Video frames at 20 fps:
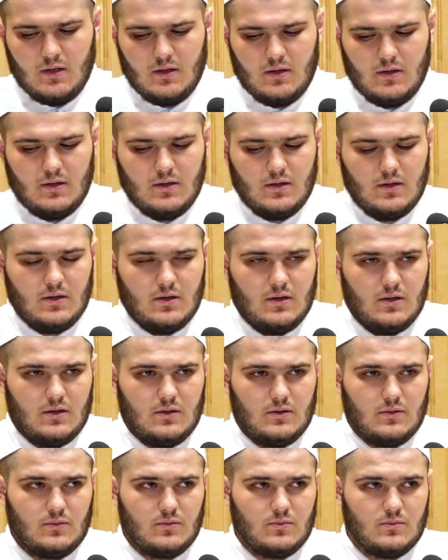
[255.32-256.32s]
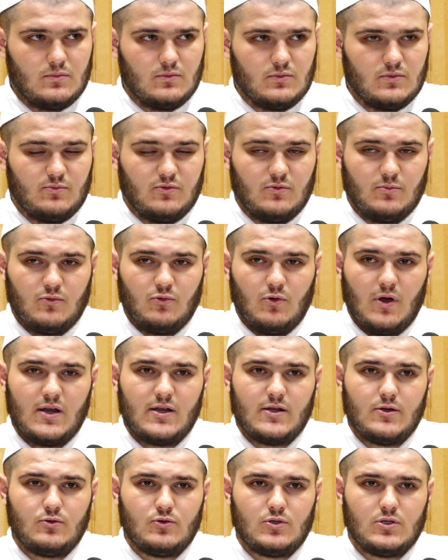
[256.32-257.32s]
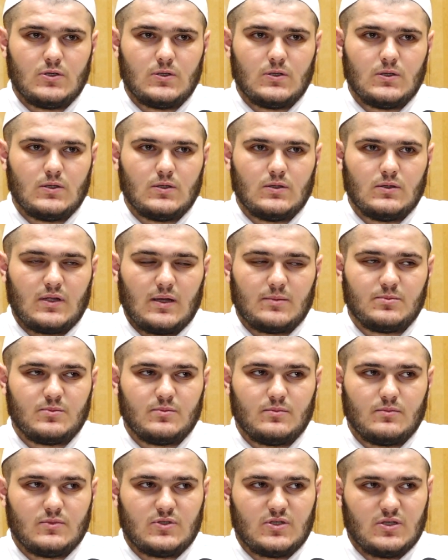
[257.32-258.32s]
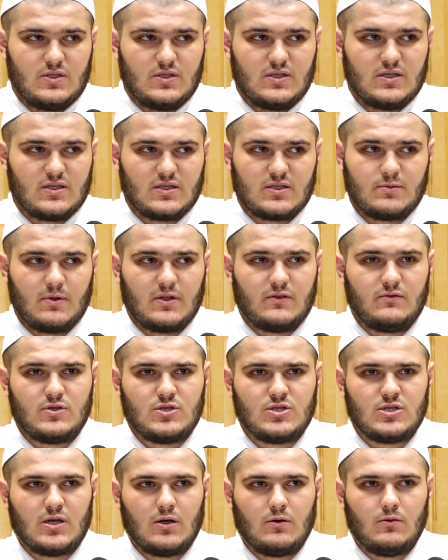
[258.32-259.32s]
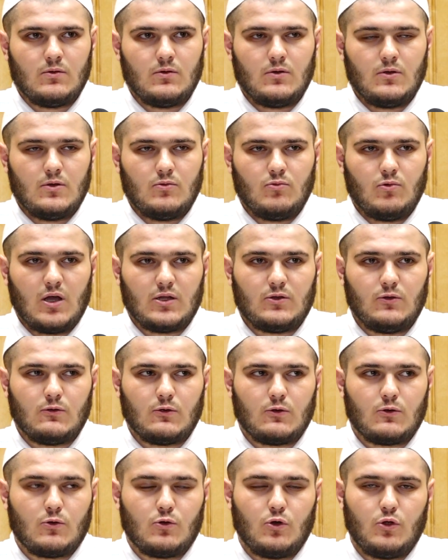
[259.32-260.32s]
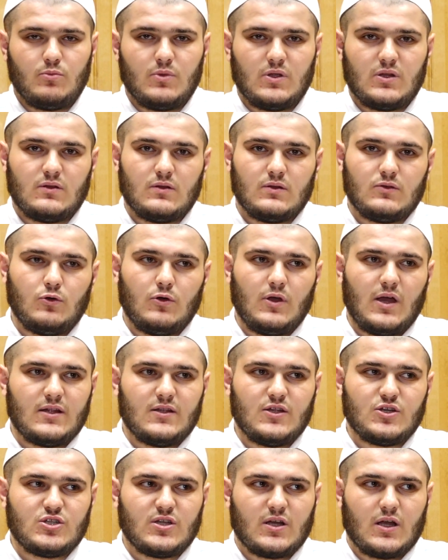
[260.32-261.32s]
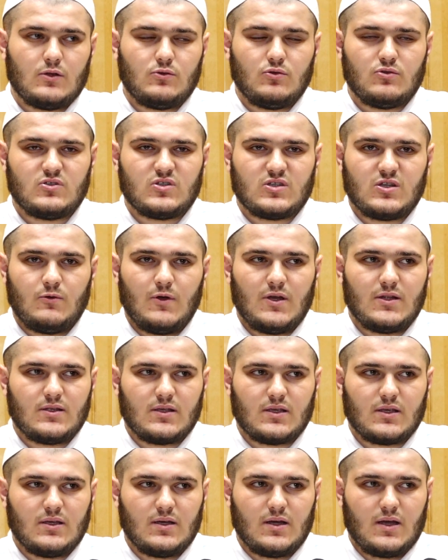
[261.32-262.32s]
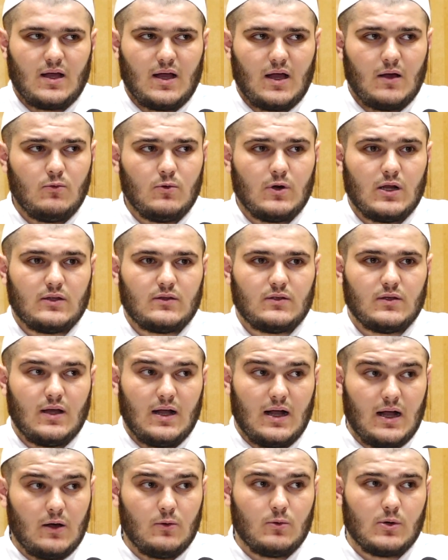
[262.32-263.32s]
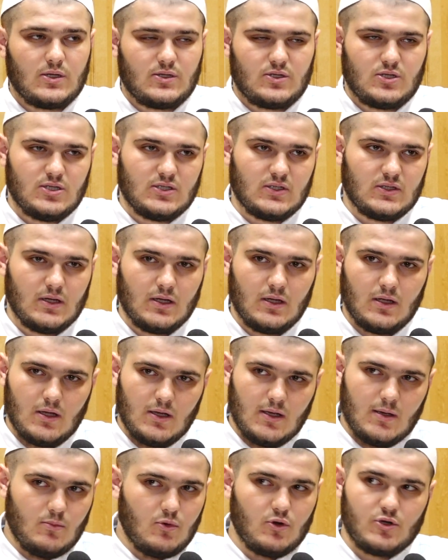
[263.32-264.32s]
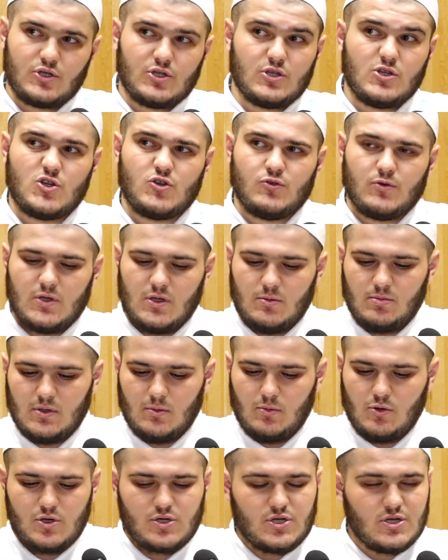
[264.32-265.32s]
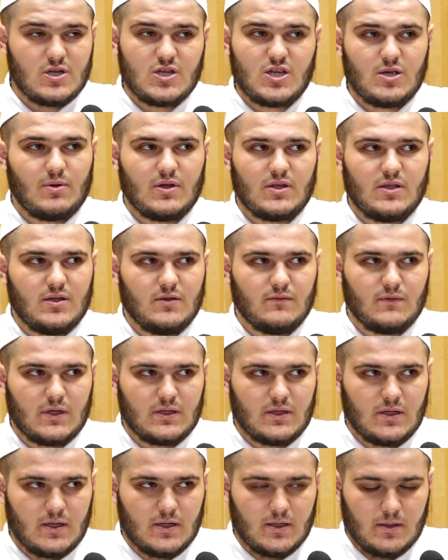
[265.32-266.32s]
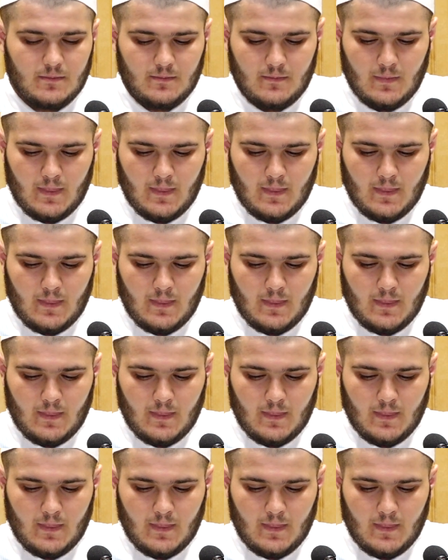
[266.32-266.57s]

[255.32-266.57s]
Э, бывали люди там среди этих сподвижников – у которых кроме той одежды, которая скрывает их, их аурат, аурат чисто, больше ничего не было, больше ничем они не владели.